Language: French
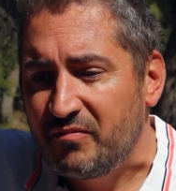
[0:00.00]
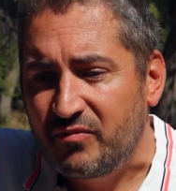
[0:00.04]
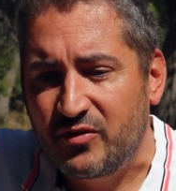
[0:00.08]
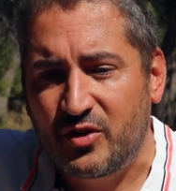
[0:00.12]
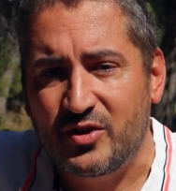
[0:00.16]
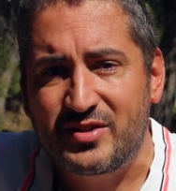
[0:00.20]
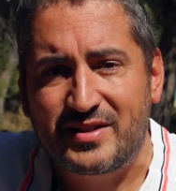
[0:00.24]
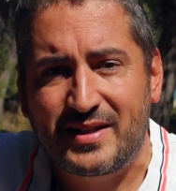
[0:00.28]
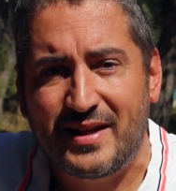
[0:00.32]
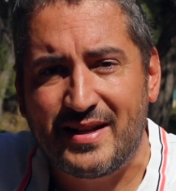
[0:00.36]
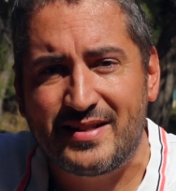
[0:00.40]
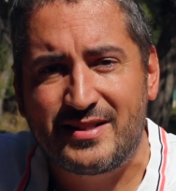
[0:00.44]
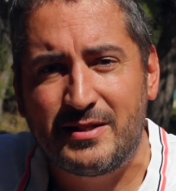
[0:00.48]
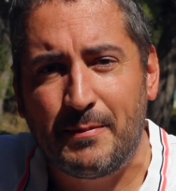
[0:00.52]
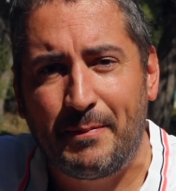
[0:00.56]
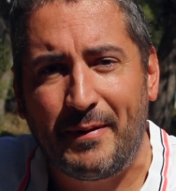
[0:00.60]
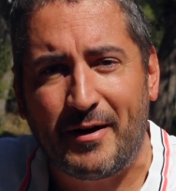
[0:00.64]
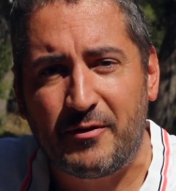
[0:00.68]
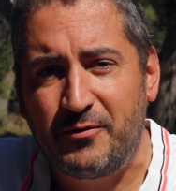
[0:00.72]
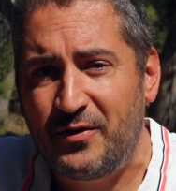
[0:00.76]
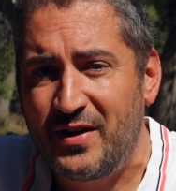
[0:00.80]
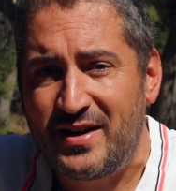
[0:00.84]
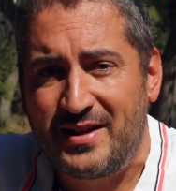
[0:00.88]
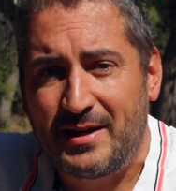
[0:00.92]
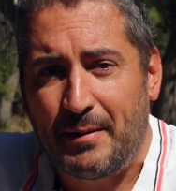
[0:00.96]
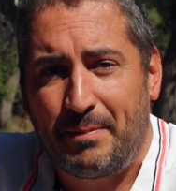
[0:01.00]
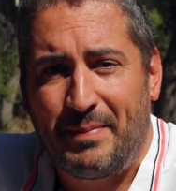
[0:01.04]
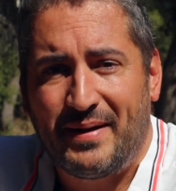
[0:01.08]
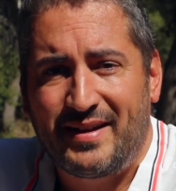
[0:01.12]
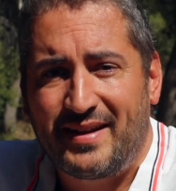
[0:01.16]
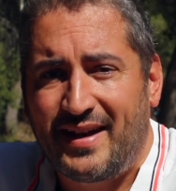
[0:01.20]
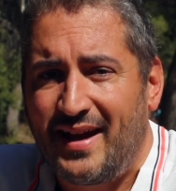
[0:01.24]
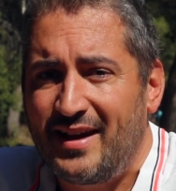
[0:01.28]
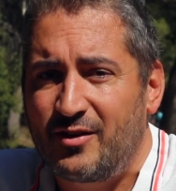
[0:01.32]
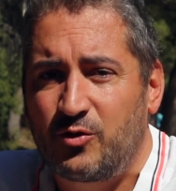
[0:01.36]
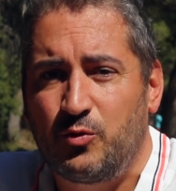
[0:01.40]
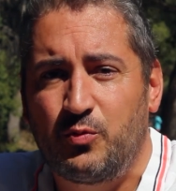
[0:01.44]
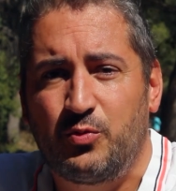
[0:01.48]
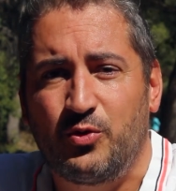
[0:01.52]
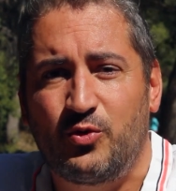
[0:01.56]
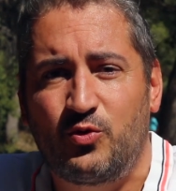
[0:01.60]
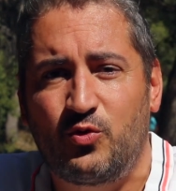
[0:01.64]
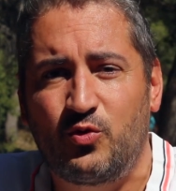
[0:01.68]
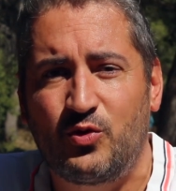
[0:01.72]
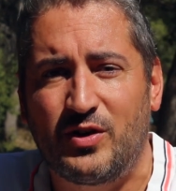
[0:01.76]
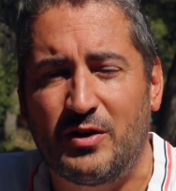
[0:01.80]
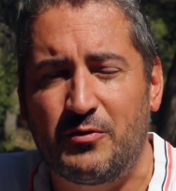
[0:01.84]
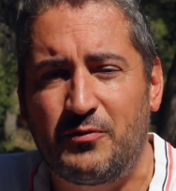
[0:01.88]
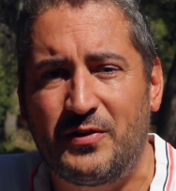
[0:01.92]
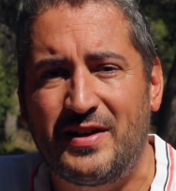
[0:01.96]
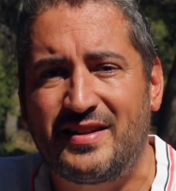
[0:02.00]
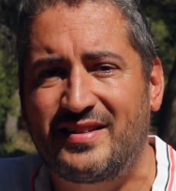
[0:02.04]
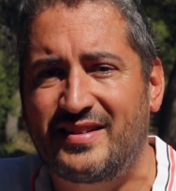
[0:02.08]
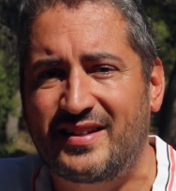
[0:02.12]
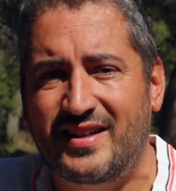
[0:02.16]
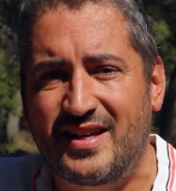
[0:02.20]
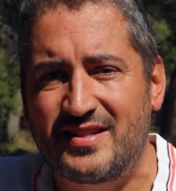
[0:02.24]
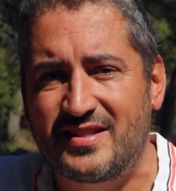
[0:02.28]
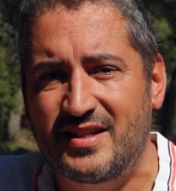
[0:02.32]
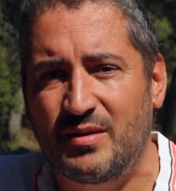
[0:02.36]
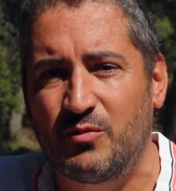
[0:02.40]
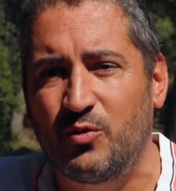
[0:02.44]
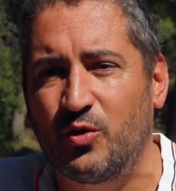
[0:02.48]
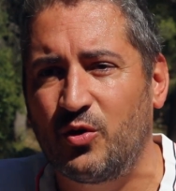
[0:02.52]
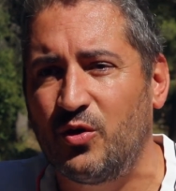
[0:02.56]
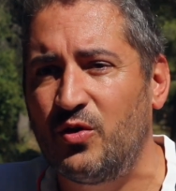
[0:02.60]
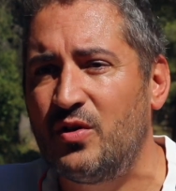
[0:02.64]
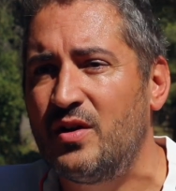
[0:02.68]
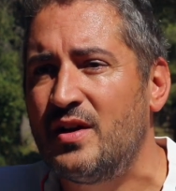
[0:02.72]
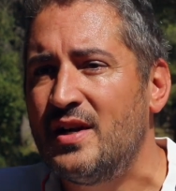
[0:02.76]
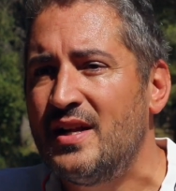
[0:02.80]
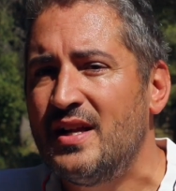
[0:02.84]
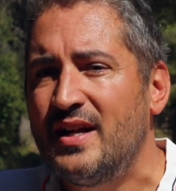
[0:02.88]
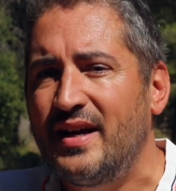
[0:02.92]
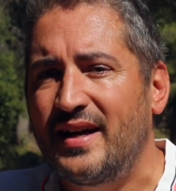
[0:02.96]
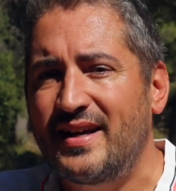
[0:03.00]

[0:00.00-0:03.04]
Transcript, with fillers: Dans ce cas-là, c'est parfait, il n'y a pas de règle. Tu peux tout à fait être très amoureux,